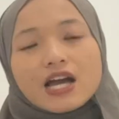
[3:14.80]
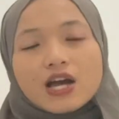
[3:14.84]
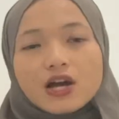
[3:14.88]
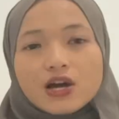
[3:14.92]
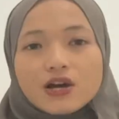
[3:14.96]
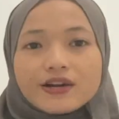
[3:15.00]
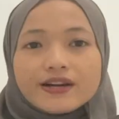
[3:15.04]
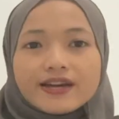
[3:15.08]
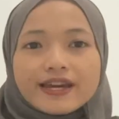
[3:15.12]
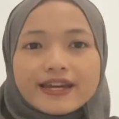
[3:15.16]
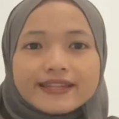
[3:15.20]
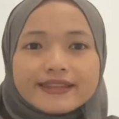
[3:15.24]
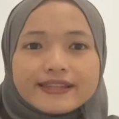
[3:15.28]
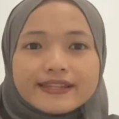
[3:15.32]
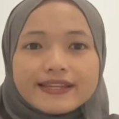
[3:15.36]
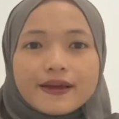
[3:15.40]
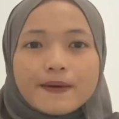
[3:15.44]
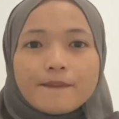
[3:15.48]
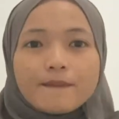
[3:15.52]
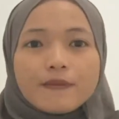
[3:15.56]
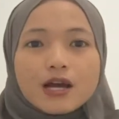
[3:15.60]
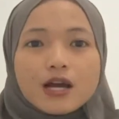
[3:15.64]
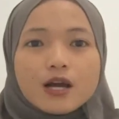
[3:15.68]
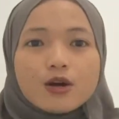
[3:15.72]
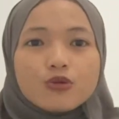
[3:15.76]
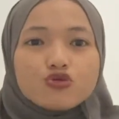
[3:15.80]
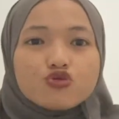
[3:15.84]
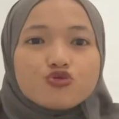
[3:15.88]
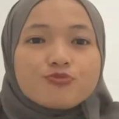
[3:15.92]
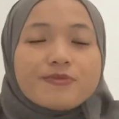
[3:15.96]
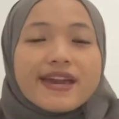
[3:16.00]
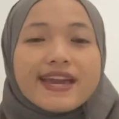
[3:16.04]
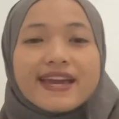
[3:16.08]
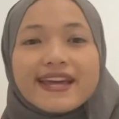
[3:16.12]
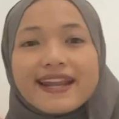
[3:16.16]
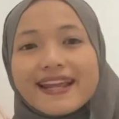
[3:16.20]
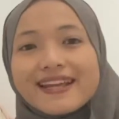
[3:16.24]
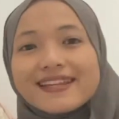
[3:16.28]
Oke, Tia mau
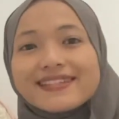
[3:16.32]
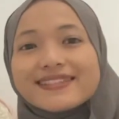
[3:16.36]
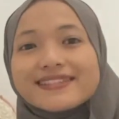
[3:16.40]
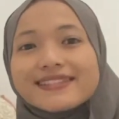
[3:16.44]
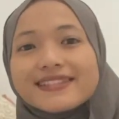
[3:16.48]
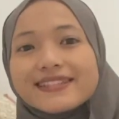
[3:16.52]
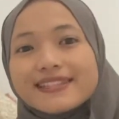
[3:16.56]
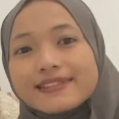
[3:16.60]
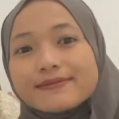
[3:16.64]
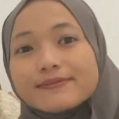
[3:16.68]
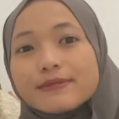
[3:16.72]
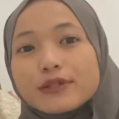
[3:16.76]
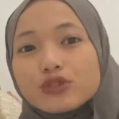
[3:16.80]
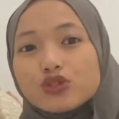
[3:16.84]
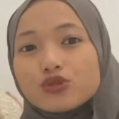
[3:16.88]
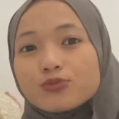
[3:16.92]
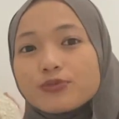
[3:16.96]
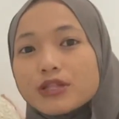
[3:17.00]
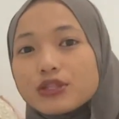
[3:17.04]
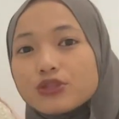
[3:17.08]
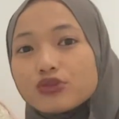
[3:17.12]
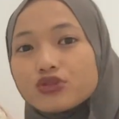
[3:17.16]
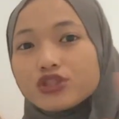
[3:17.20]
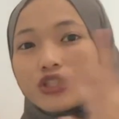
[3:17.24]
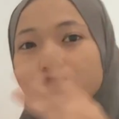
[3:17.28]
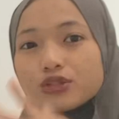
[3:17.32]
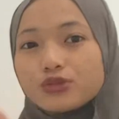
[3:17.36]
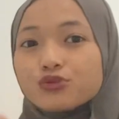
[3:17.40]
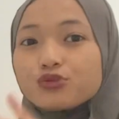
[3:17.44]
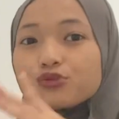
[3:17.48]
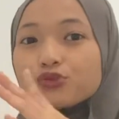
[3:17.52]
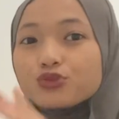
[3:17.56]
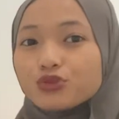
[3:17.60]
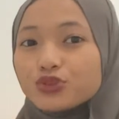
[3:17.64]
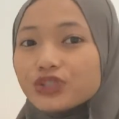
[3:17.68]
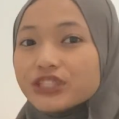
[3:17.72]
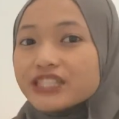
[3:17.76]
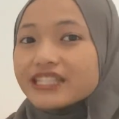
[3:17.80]
beresin baju-bajunya
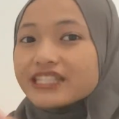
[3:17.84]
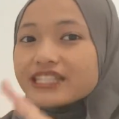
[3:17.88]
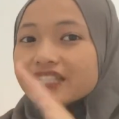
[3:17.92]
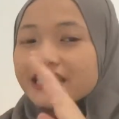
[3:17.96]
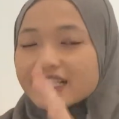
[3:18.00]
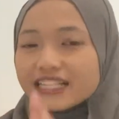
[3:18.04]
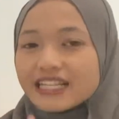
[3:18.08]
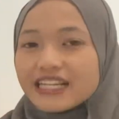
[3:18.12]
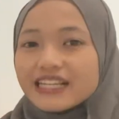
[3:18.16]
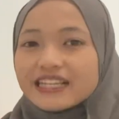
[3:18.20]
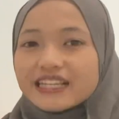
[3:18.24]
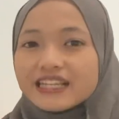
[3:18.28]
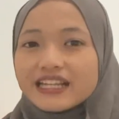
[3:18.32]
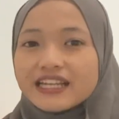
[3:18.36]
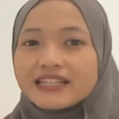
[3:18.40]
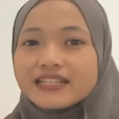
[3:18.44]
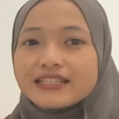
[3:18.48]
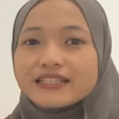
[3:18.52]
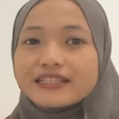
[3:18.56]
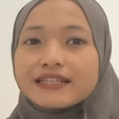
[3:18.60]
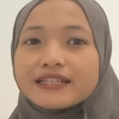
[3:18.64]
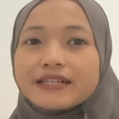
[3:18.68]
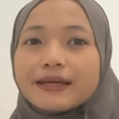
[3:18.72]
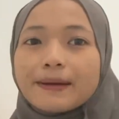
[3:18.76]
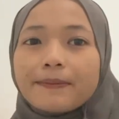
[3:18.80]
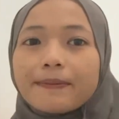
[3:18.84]
dulu ini yang tadi Tia